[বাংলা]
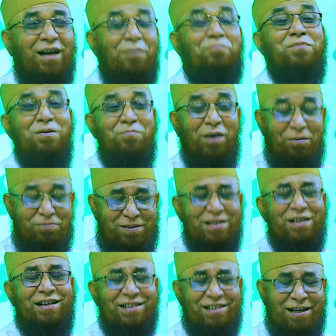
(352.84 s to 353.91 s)
আপনি
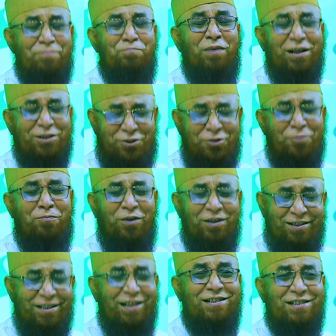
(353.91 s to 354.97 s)
ভাবছেন আজকে পাঁচশো
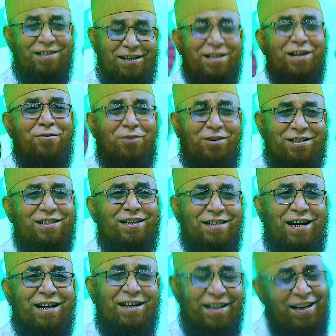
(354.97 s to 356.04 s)
পঞ্চাশ লিটার
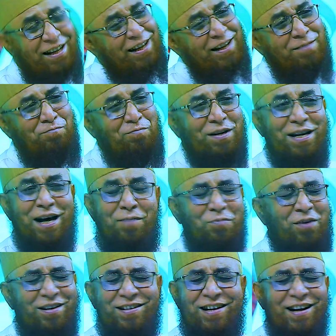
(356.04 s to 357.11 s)
অক্সিজেন বিনা
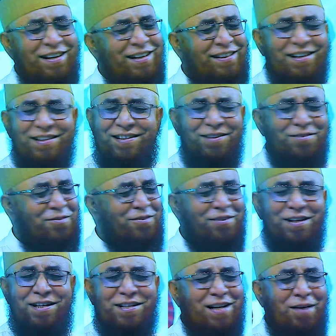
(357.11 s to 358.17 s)
পয়সায় নিতেছেন কোনো
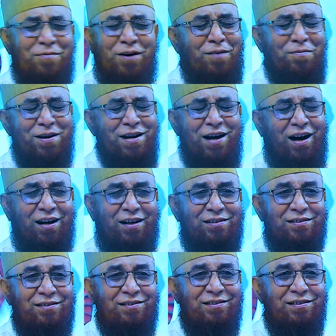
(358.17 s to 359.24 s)
হিসাব হবে না
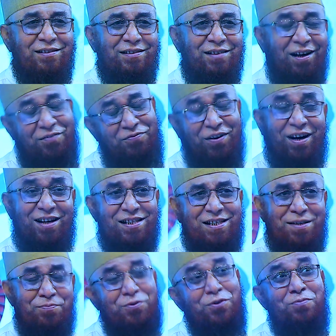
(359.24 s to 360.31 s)
আফা
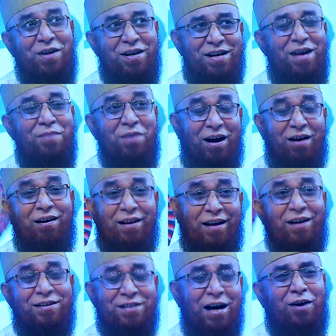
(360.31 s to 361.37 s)
হাসিব তুমান্নামা
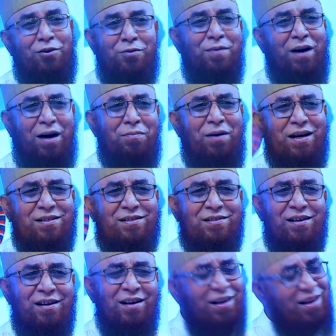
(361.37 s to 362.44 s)
খালাকনা কুম আবাস
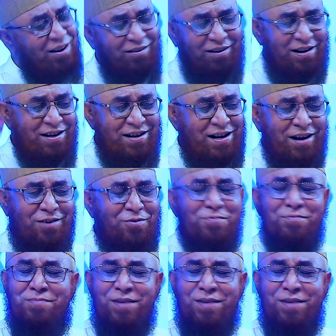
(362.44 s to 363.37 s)
অন্নাকুম